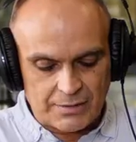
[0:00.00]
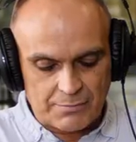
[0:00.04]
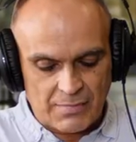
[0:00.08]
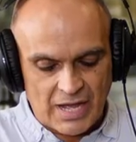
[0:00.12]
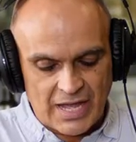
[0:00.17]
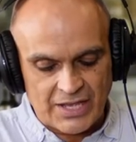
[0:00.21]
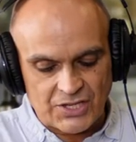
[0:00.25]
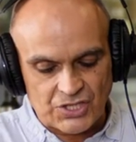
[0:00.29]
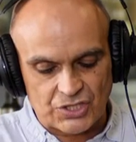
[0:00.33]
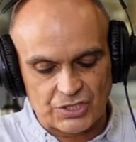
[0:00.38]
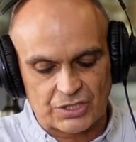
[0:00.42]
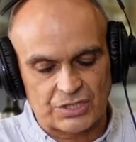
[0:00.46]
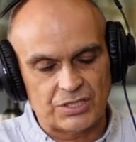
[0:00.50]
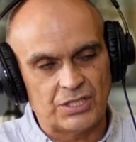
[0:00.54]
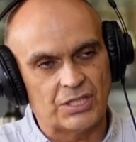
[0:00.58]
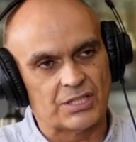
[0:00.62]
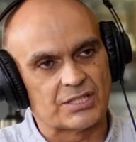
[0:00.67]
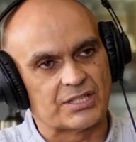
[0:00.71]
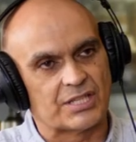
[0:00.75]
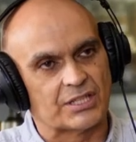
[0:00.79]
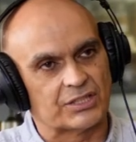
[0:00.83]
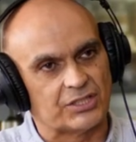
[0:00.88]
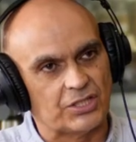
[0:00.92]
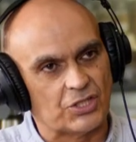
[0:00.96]
mais de
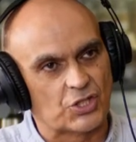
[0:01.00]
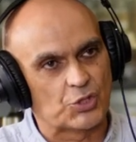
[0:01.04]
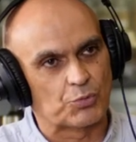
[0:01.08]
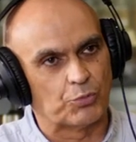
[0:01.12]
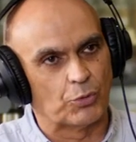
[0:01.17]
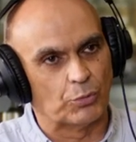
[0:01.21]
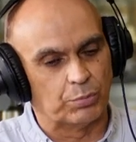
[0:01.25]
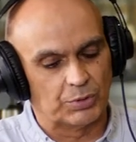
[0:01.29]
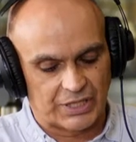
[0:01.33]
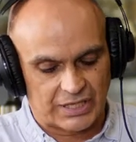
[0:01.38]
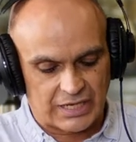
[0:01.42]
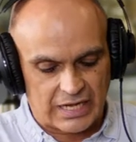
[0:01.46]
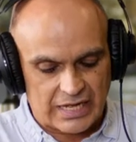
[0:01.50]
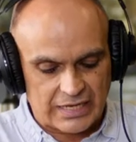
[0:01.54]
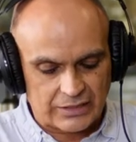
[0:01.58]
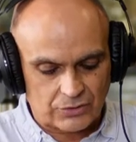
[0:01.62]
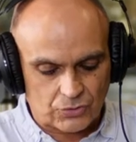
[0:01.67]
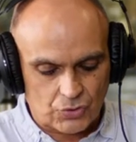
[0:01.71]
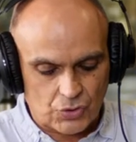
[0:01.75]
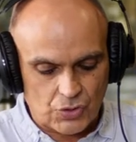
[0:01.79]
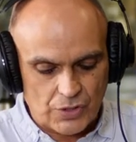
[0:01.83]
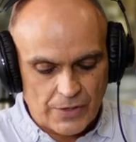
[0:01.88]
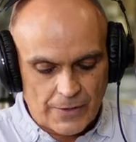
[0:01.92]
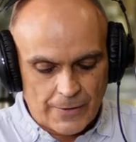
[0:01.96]
500 artigos
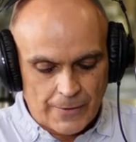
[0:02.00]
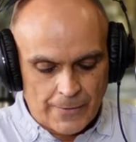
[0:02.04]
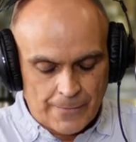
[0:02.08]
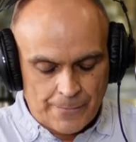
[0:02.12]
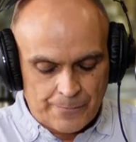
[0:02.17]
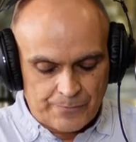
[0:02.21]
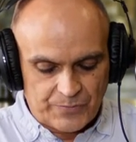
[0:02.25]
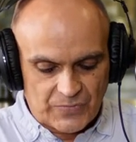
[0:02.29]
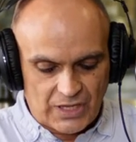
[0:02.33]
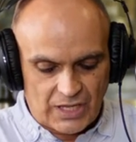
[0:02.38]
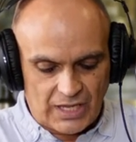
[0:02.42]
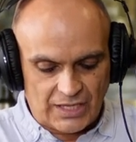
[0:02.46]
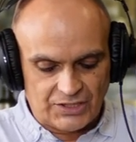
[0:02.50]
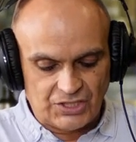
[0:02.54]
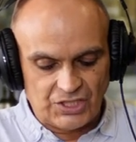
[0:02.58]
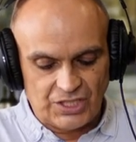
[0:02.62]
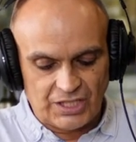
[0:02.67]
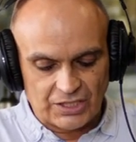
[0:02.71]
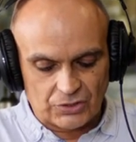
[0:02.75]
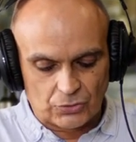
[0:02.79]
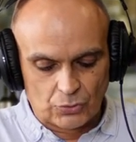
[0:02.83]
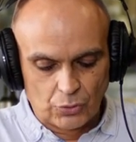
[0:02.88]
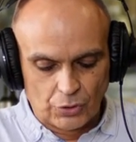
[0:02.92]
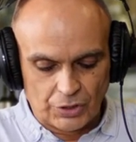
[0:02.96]
publicados, é
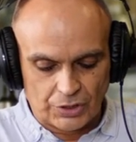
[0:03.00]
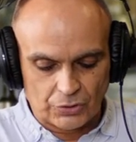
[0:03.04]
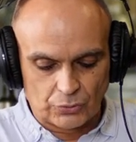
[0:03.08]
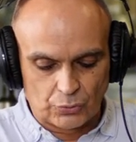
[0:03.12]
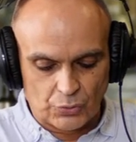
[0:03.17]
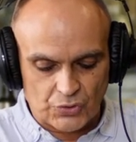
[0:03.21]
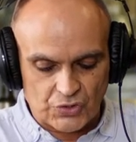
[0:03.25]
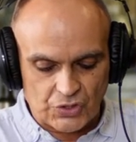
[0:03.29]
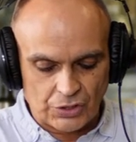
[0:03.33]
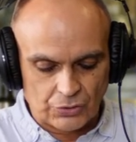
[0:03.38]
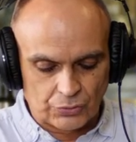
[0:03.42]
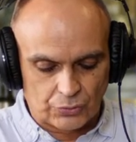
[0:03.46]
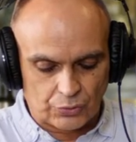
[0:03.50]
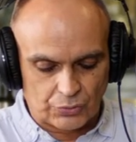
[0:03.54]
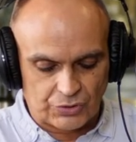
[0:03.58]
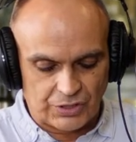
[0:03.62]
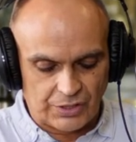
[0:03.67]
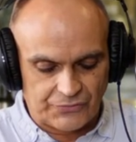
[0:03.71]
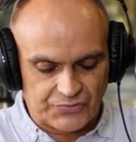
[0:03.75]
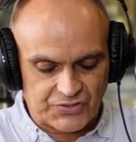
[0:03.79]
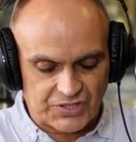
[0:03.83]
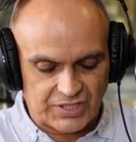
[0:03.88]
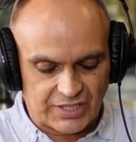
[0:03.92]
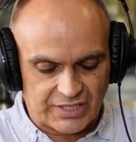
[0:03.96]
diretora do Centro de
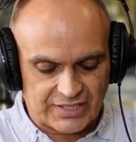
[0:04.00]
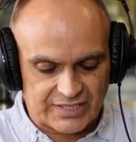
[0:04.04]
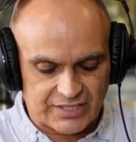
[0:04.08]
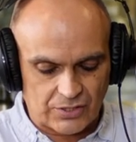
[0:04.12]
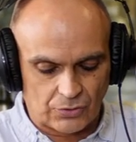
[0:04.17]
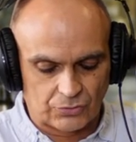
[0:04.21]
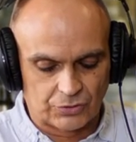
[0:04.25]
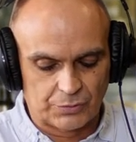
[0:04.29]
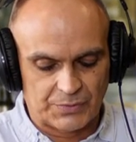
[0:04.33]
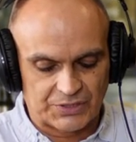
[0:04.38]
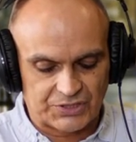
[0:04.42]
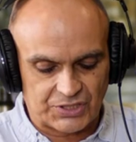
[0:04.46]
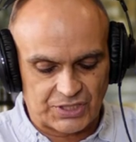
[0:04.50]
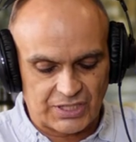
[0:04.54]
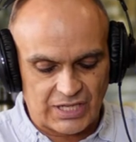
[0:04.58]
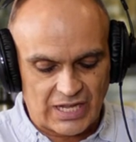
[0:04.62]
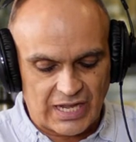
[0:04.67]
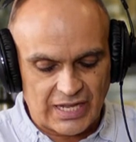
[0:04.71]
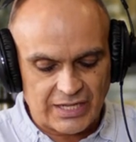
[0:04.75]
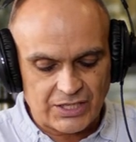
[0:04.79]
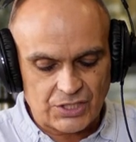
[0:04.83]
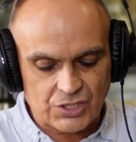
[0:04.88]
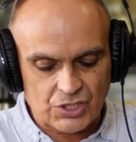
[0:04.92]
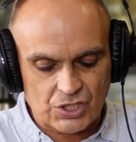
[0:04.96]
Investigação de
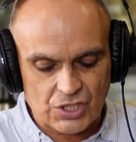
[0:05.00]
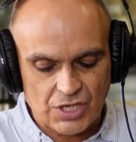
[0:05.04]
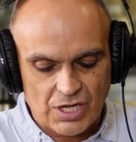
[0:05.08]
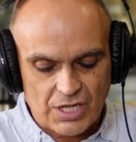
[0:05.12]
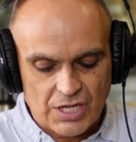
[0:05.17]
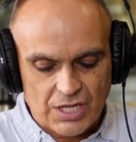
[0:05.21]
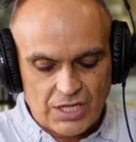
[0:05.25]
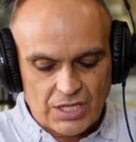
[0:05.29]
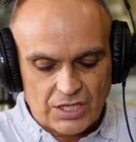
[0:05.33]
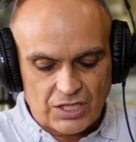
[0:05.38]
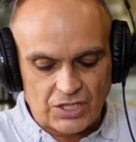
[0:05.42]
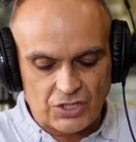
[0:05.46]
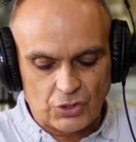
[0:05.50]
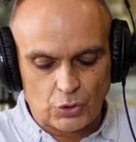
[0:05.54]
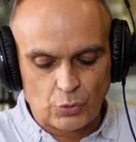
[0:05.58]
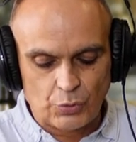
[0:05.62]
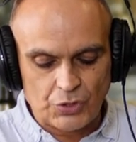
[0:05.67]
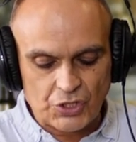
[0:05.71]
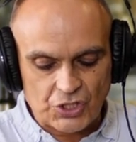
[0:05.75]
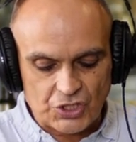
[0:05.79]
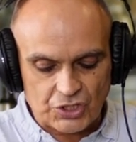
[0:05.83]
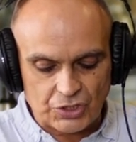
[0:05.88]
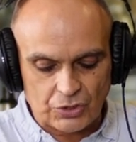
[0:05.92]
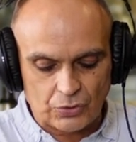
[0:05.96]
Materiais e do
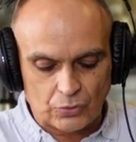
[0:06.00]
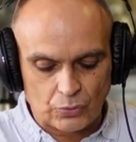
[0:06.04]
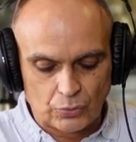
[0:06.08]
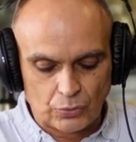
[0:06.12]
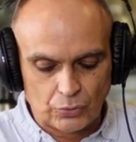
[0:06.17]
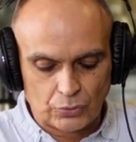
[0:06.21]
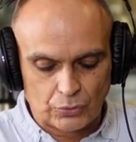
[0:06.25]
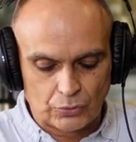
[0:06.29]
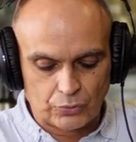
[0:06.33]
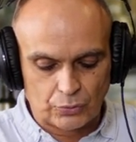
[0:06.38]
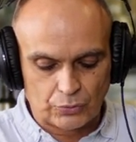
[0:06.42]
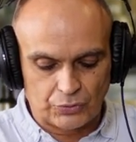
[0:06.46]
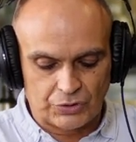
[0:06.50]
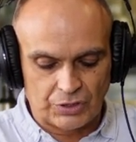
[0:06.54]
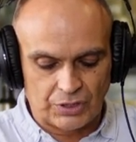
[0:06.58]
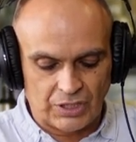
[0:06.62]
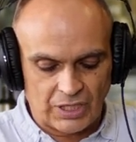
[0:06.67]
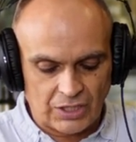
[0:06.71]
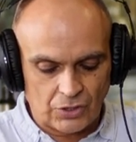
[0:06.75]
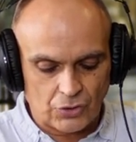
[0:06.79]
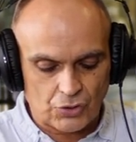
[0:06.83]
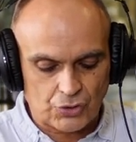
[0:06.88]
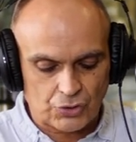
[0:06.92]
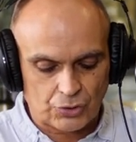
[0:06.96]
Instituto de
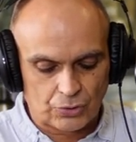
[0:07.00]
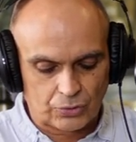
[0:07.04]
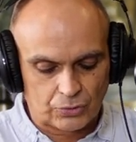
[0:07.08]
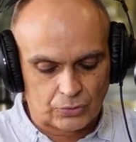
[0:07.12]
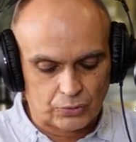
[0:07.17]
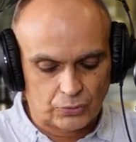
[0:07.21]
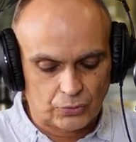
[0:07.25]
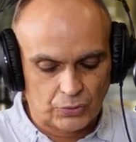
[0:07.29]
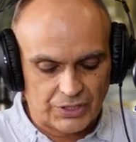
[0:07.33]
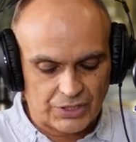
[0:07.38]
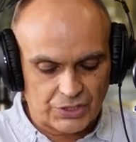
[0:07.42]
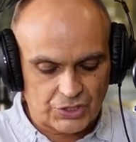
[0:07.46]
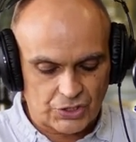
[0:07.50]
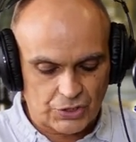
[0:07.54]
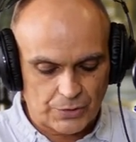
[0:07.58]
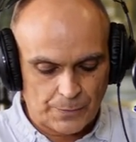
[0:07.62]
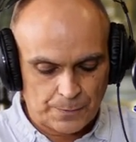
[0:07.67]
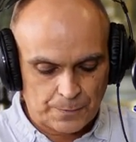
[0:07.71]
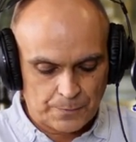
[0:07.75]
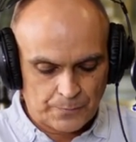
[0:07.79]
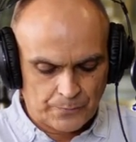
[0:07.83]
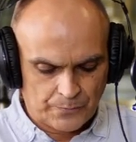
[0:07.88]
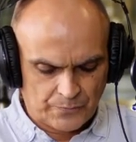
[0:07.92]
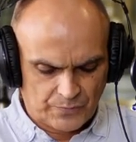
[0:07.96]
Nanostruturas,
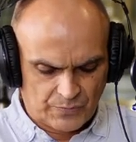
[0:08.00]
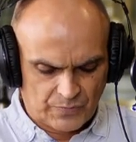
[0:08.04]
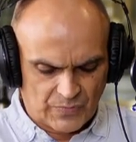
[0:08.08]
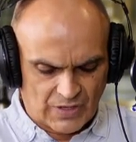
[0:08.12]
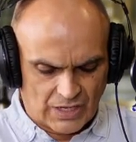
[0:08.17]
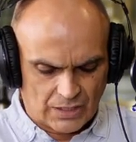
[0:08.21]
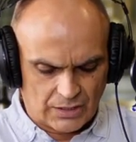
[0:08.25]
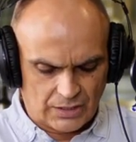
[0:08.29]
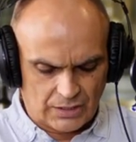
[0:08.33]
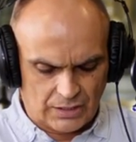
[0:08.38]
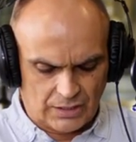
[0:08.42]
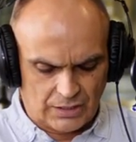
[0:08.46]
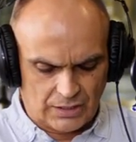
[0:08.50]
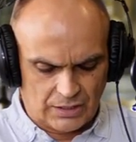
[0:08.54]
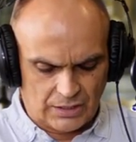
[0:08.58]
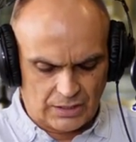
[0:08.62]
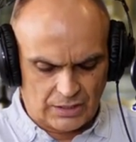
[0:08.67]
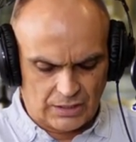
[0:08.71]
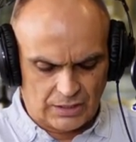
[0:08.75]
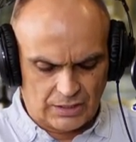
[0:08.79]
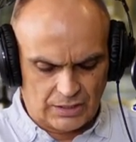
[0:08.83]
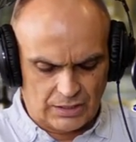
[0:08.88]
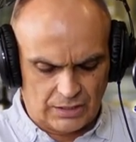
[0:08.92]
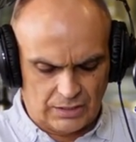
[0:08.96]

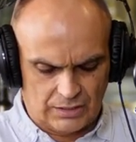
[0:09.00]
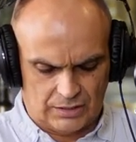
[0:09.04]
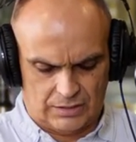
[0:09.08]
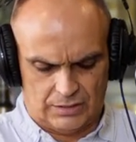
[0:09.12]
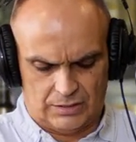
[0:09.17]
eh,